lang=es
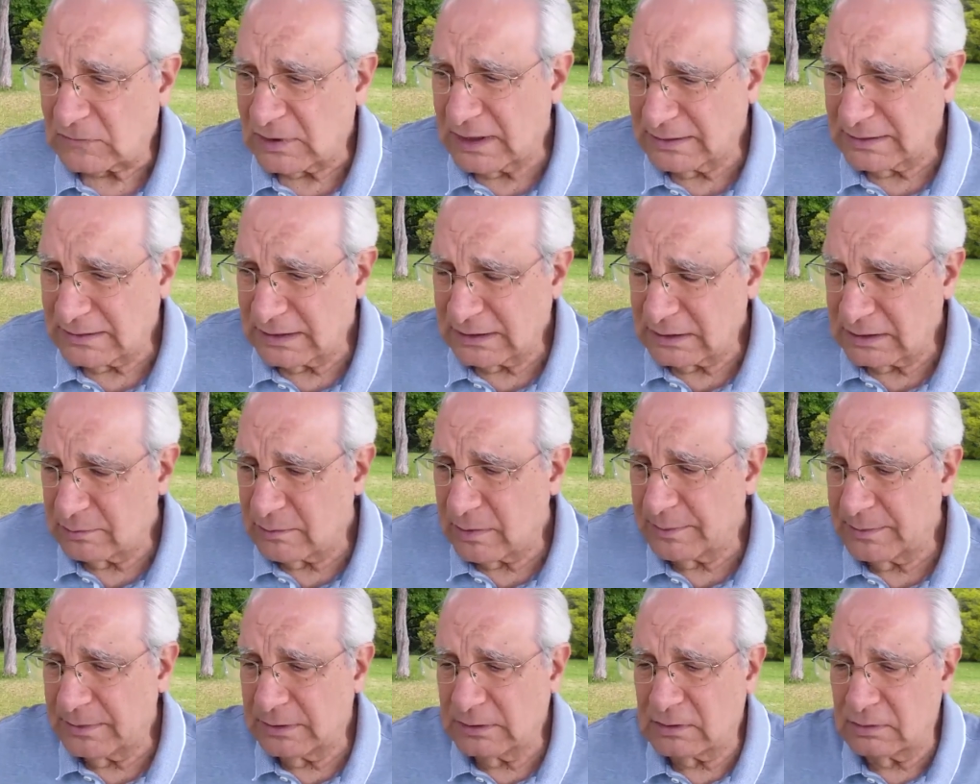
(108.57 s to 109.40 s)
Hasta este
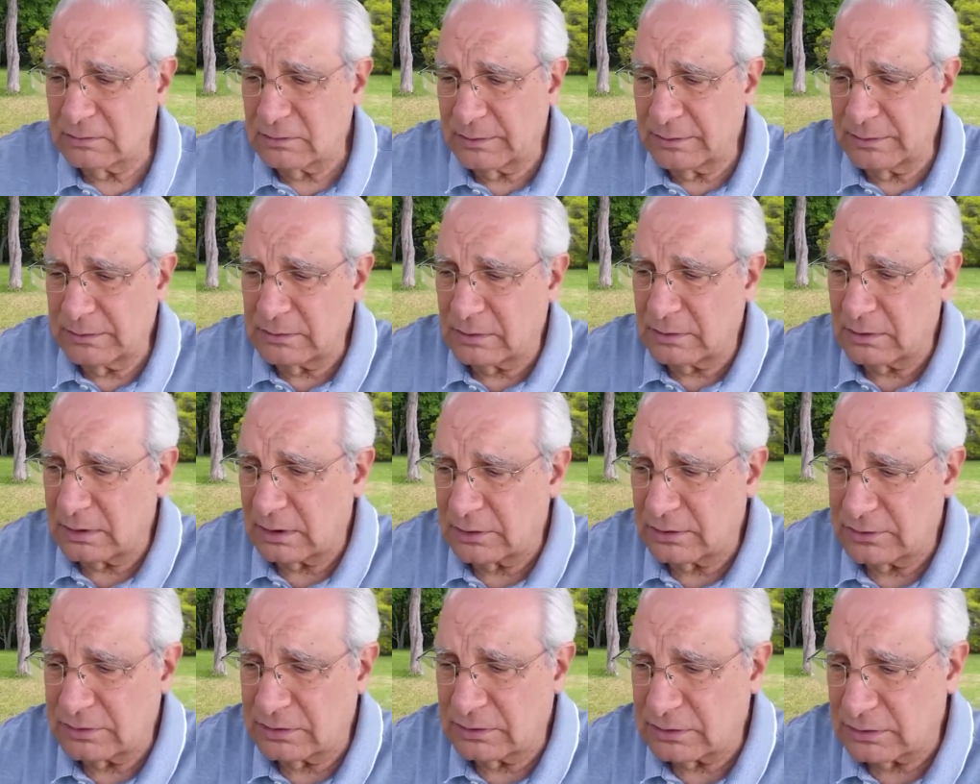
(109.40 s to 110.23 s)
momento, el momento en
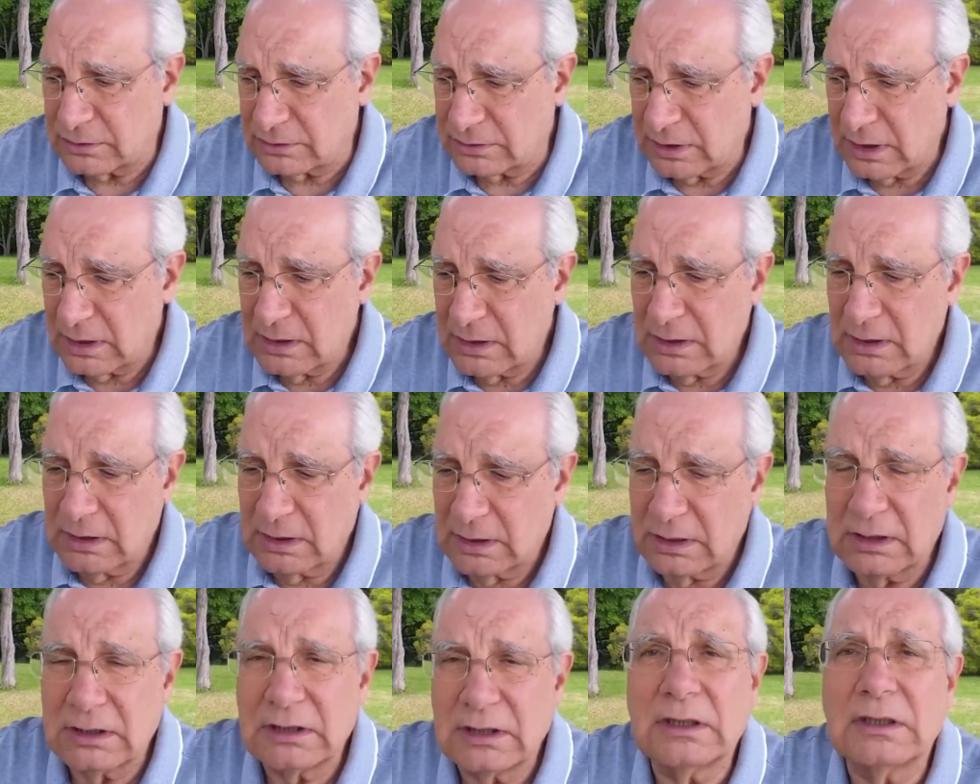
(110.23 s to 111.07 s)
que nosotros
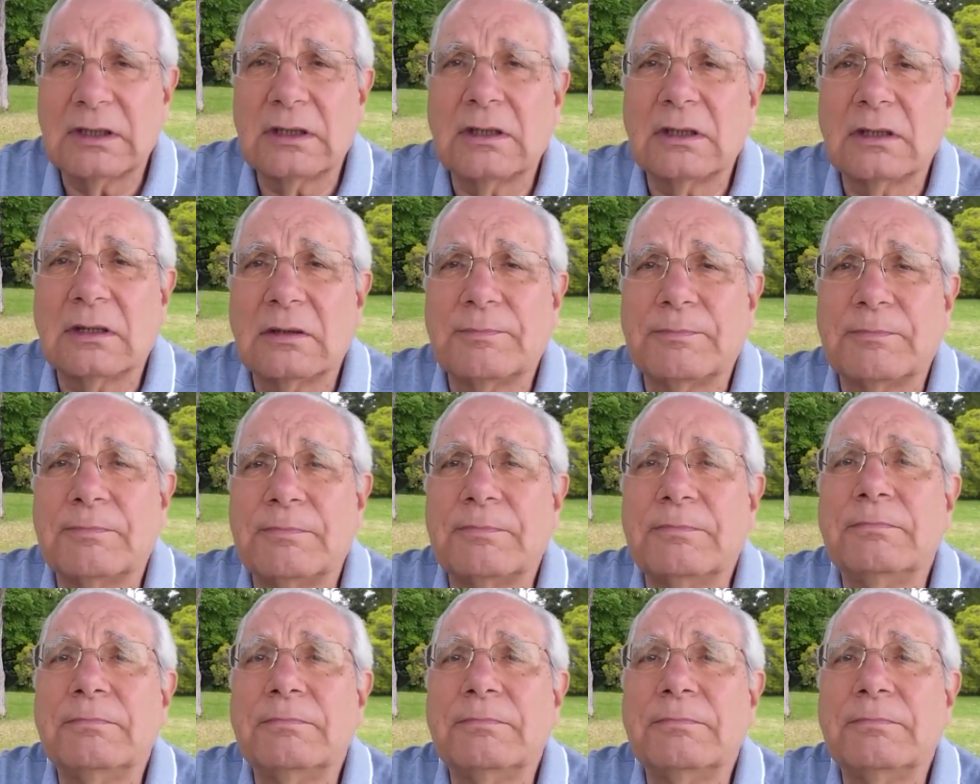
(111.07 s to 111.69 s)
eh,